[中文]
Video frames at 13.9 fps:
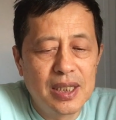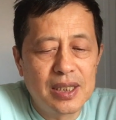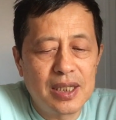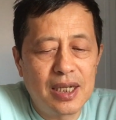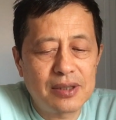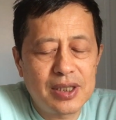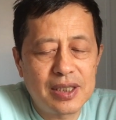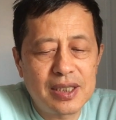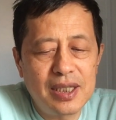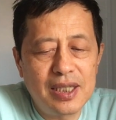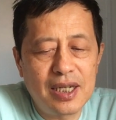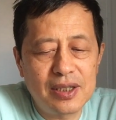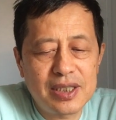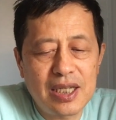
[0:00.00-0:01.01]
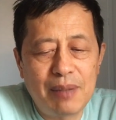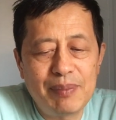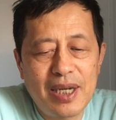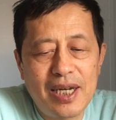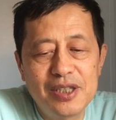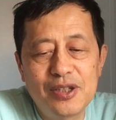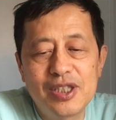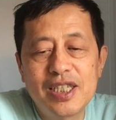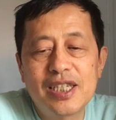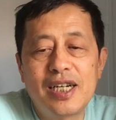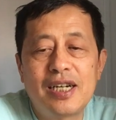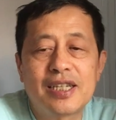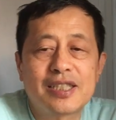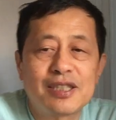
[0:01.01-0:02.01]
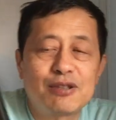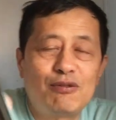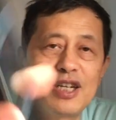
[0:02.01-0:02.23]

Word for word: 好，这是一条，下面还有一个啊，这是